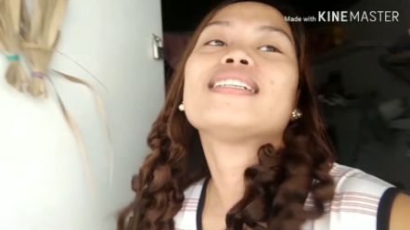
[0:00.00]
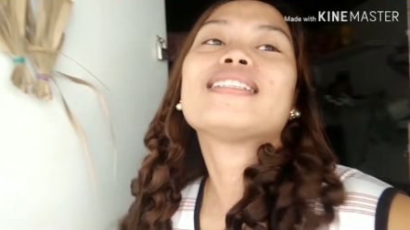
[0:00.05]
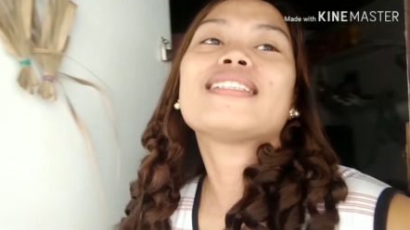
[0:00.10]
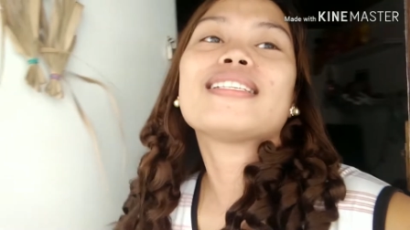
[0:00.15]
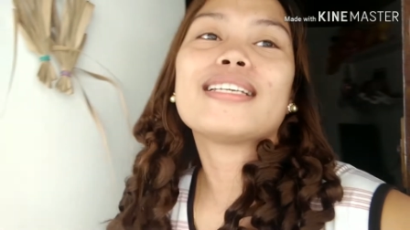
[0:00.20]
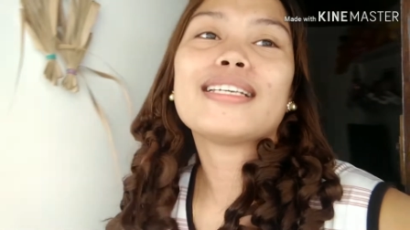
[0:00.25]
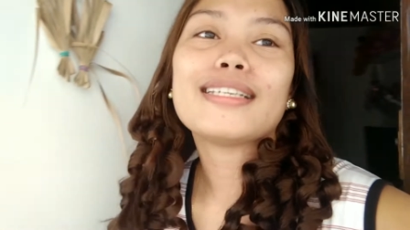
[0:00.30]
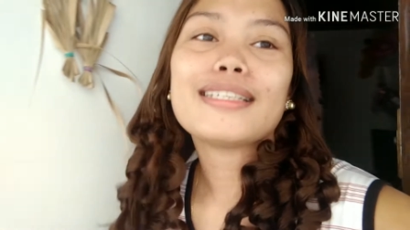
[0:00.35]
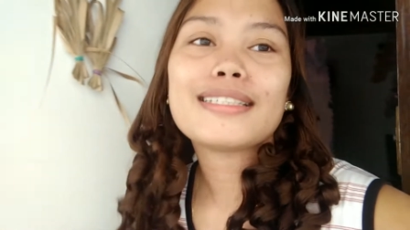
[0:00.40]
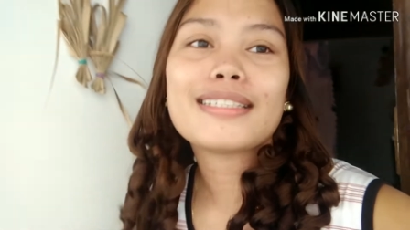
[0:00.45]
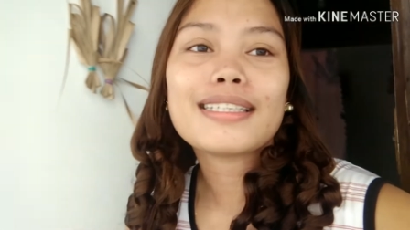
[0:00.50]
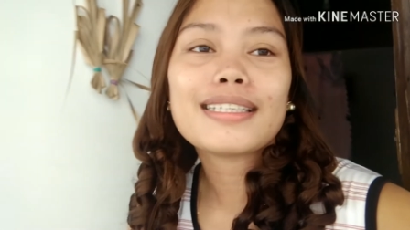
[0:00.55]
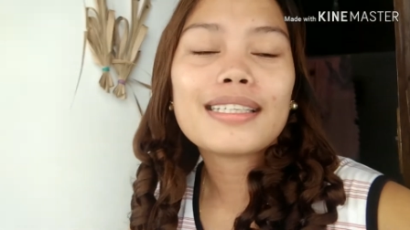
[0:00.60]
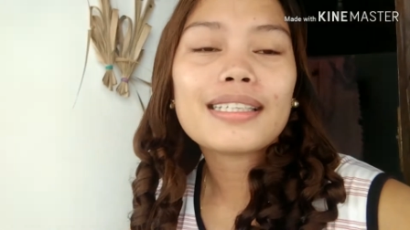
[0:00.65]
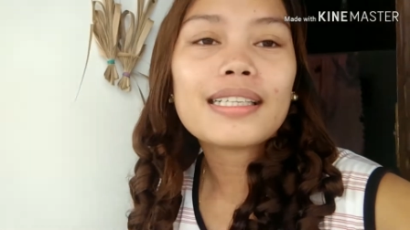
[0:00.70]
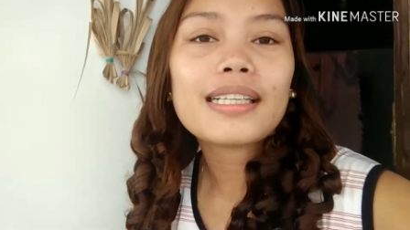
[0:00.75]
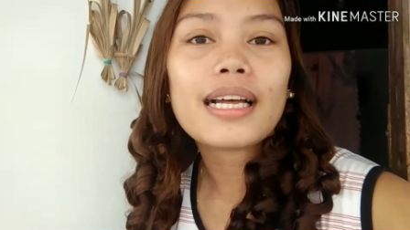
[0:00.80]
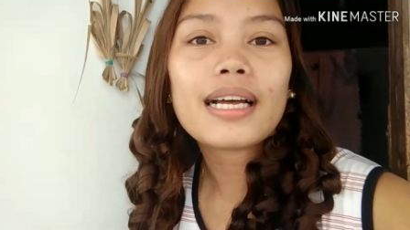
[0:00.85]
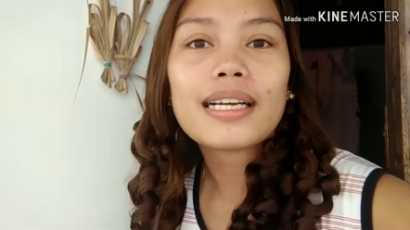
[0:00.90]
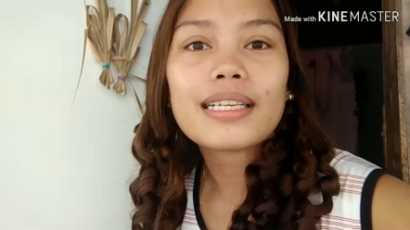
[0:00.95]
It's
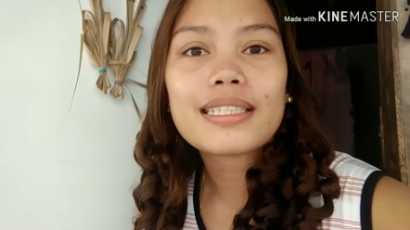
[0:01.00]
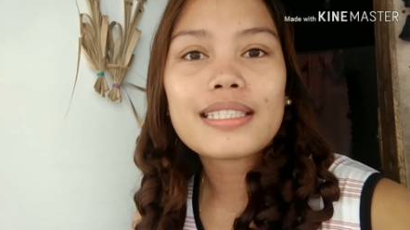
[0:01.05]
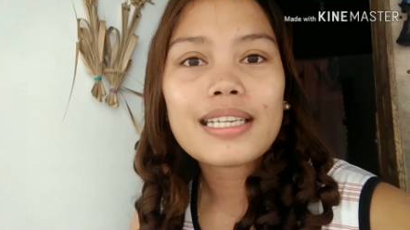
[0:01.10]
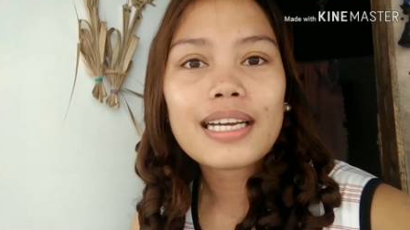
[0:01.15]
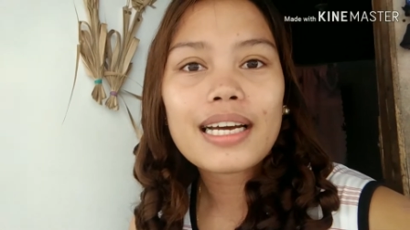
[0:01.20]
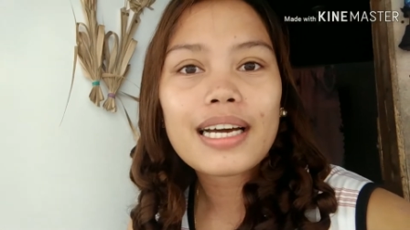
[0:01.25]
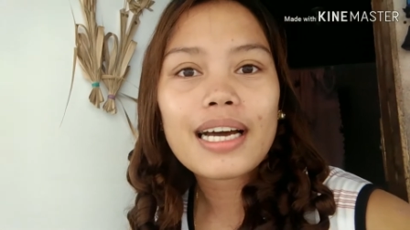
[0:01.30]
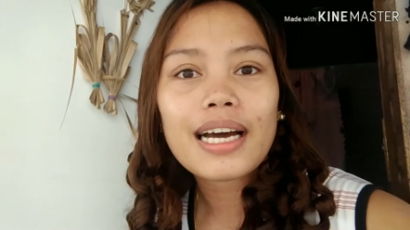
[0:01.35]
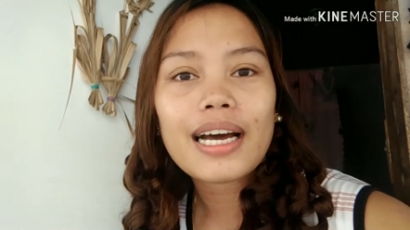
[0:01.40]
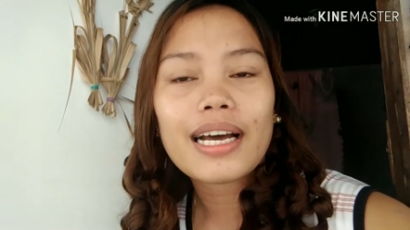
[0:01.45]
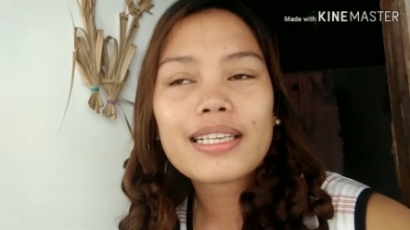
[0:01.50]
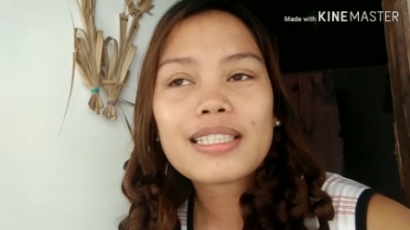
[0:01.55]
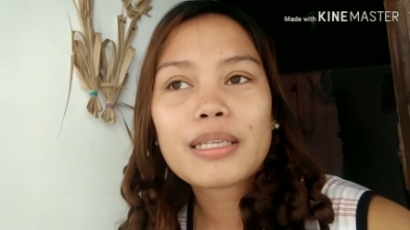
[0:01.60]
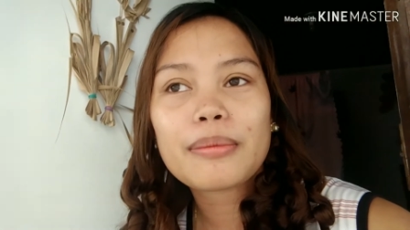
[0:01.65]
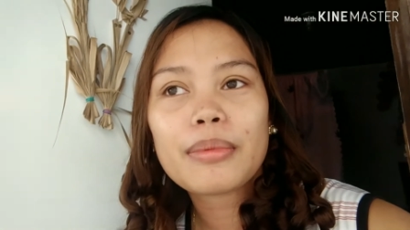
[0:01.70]
Idil Adha.